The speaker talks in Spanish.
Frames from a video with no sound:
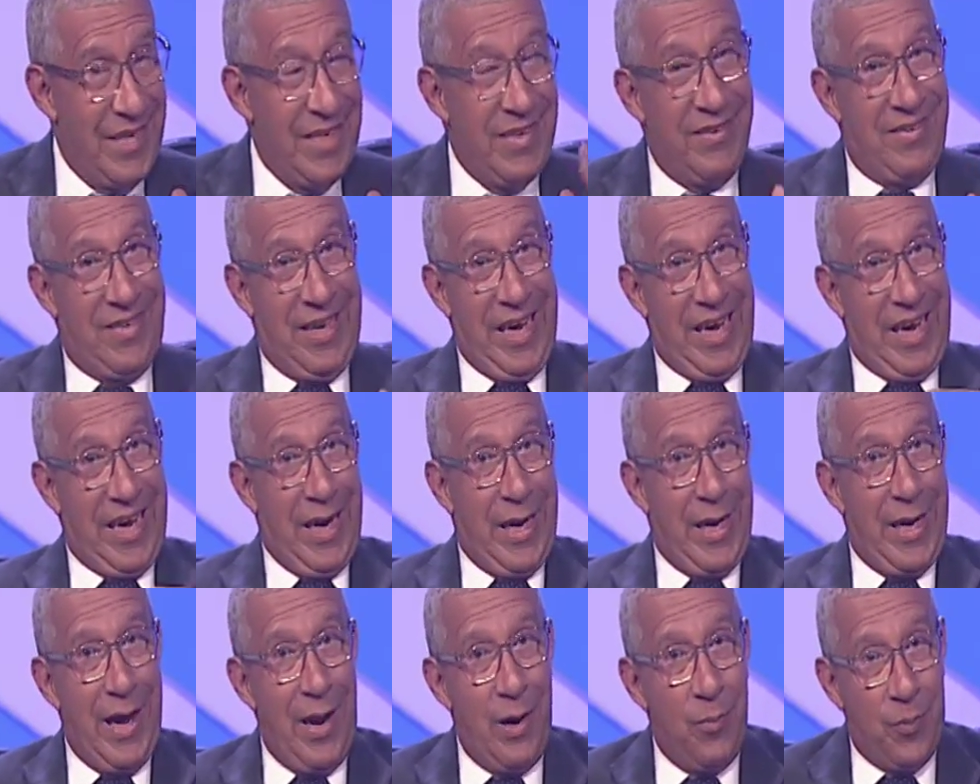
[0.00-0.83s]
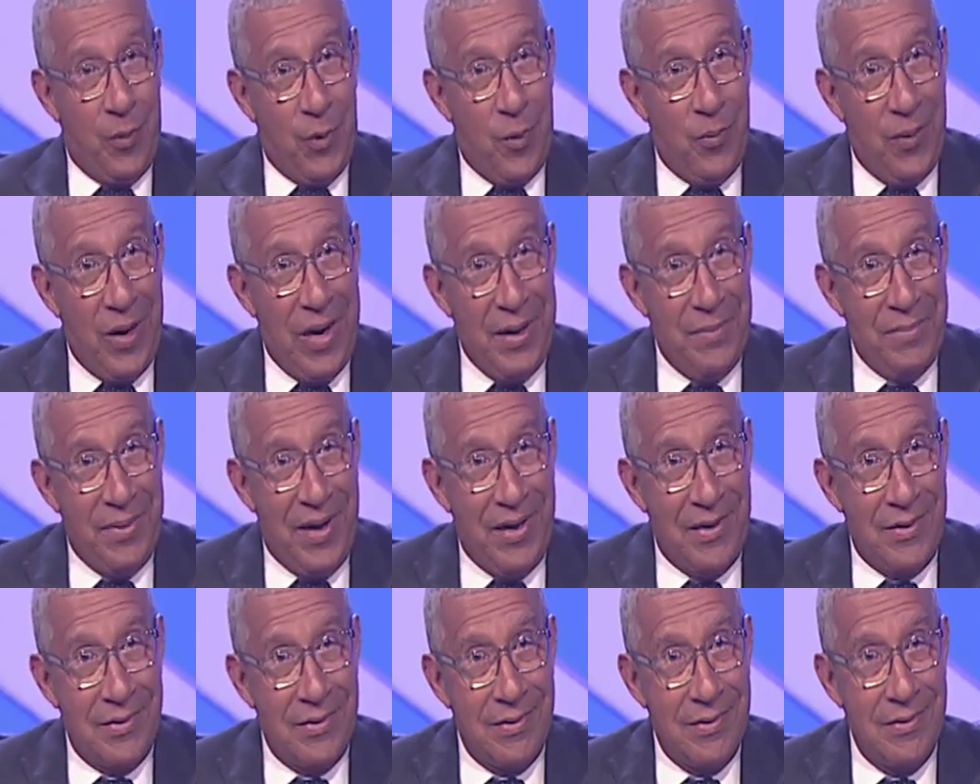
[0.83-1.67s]
Se crea el
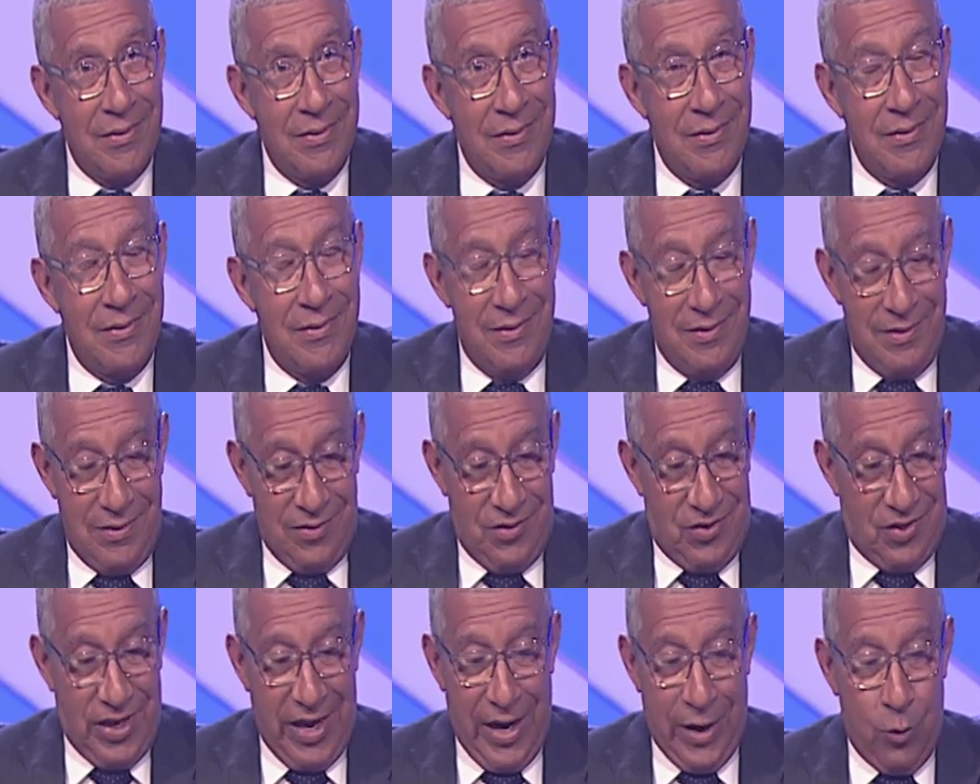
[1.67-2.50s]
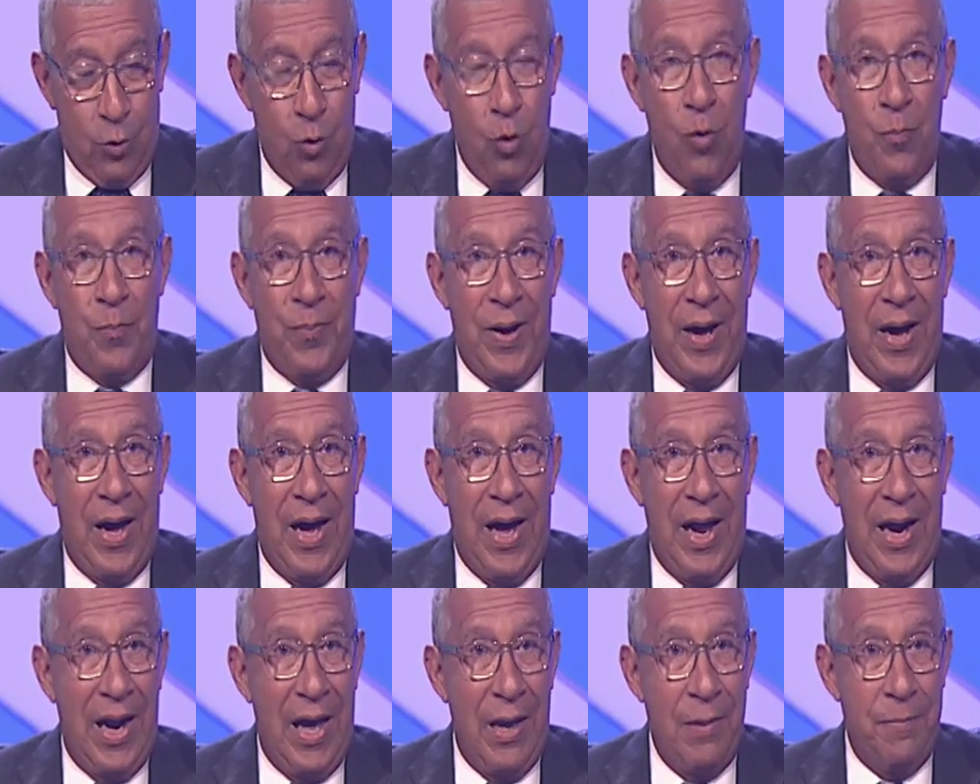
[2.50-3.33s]
problema, se culpa
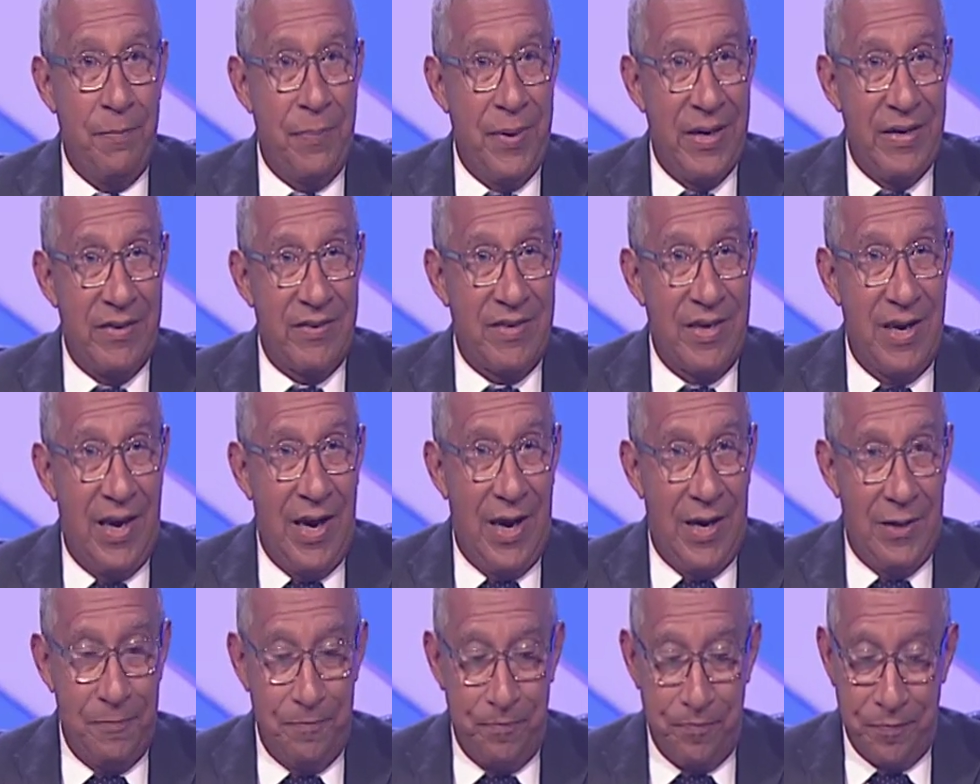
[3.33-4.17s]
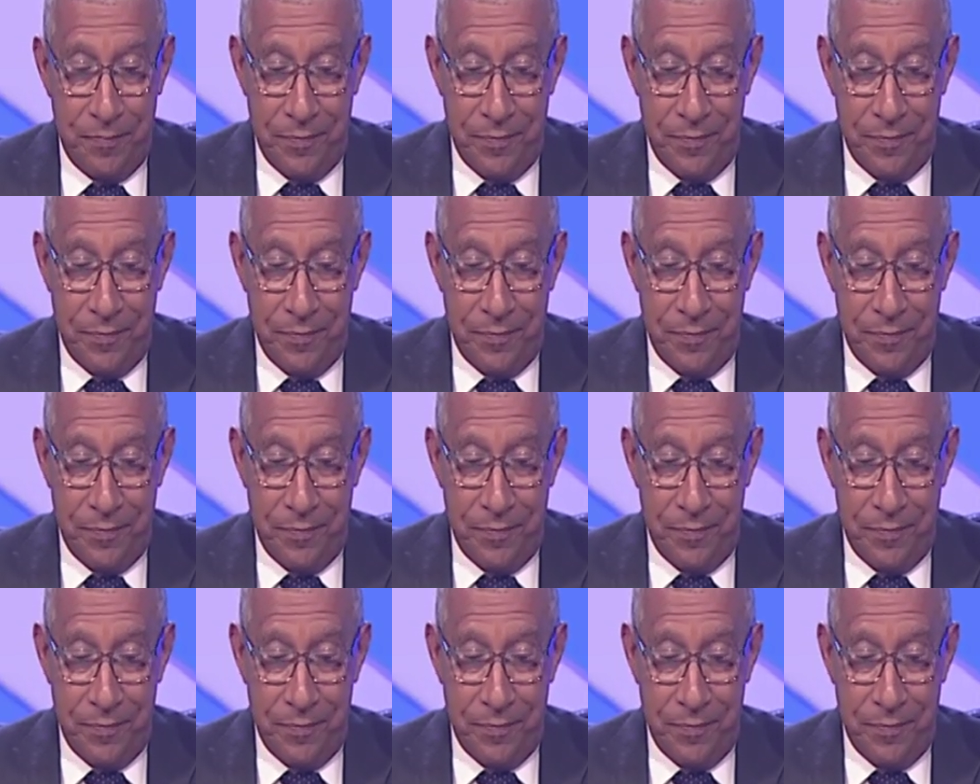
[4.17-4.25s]
a la empresa